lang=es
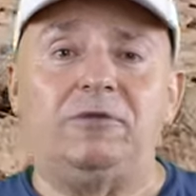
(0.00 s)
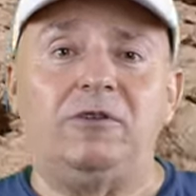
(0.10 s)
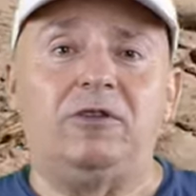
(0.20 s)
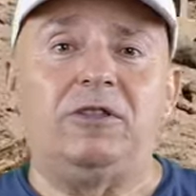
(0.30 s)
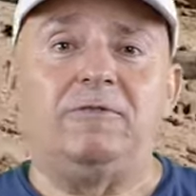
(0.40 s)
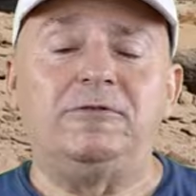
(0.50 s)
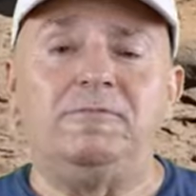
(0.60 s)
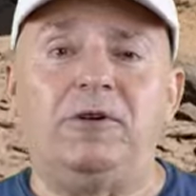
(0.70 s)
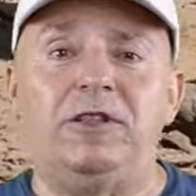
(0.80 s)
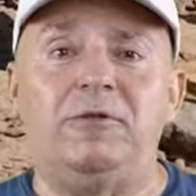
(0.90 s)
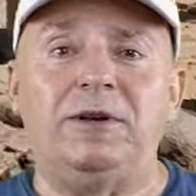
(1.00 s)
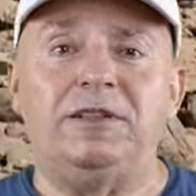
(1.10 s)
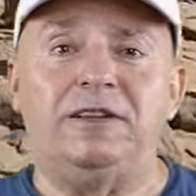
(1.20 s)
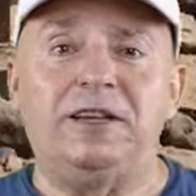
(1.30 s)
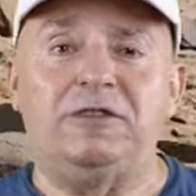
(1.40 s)
pues conocemos un poquito más
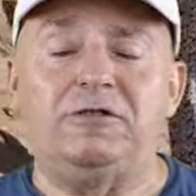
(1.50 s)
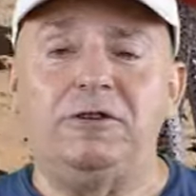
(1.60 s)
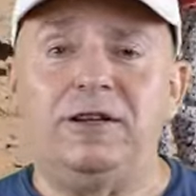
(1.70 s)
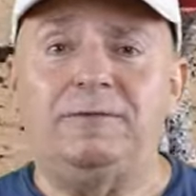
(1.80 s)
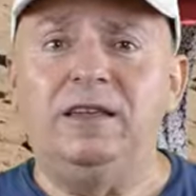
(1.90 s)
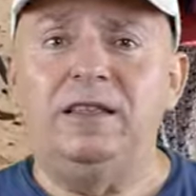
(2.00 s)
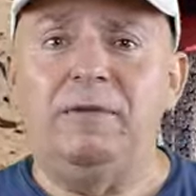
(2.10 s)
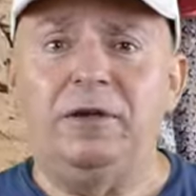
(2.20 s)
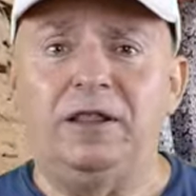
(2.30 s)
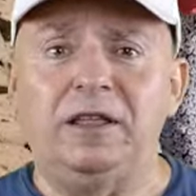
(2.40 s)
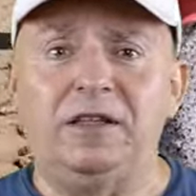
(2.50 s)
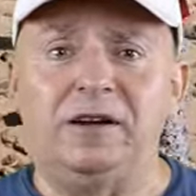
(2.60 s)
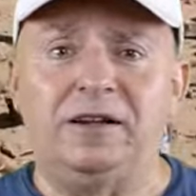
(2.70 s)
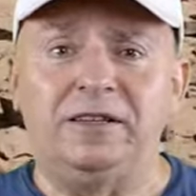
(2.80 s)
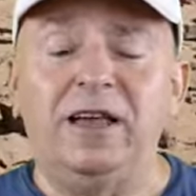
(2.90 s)
de esa historia y también
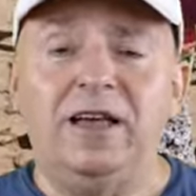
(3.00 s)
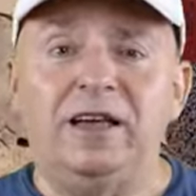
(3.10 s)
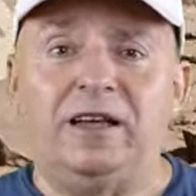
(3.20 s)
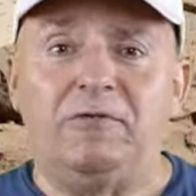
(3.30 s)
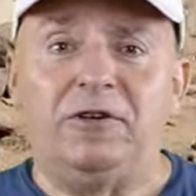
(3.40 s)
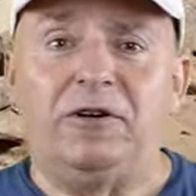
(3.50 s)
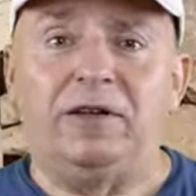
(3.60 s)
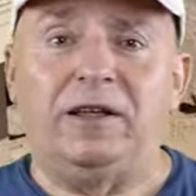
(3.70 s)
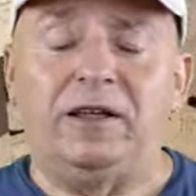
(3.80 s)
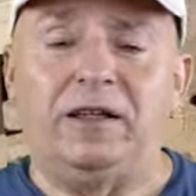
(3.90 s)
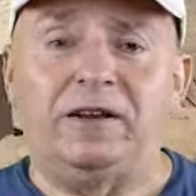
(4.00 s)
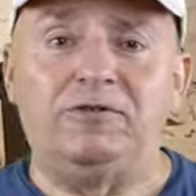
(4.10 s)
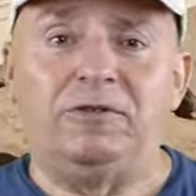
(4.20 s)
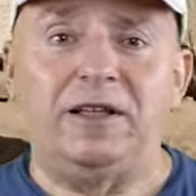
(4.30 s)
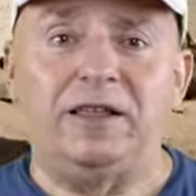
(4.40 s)
decirles que, bueno, eh,
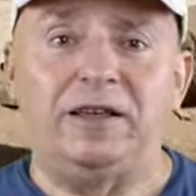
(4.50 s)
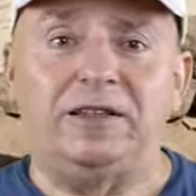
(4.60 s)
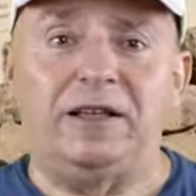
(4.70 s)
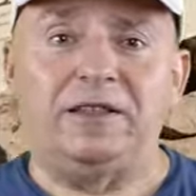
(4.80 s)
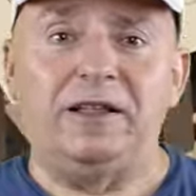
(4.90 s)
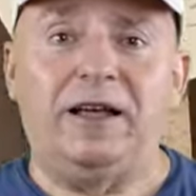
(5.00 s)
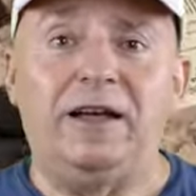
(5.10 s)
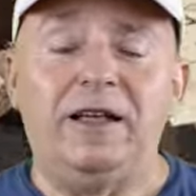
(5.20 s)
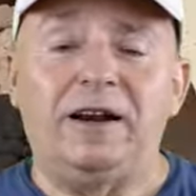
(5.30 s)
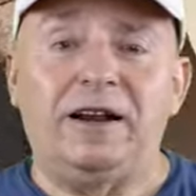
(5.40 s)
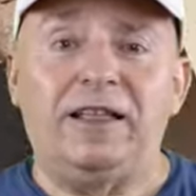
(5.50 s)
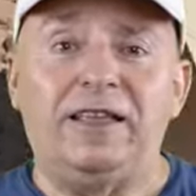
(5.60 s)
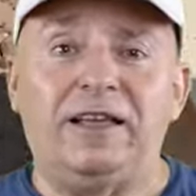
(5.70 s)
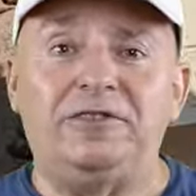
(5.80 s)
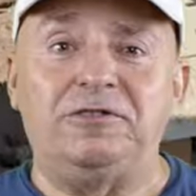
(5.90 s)
resulta de que esta estela
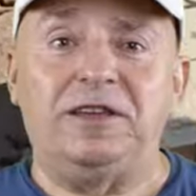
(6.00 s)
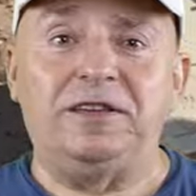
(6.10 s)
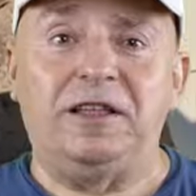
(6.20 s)
relata hechos que,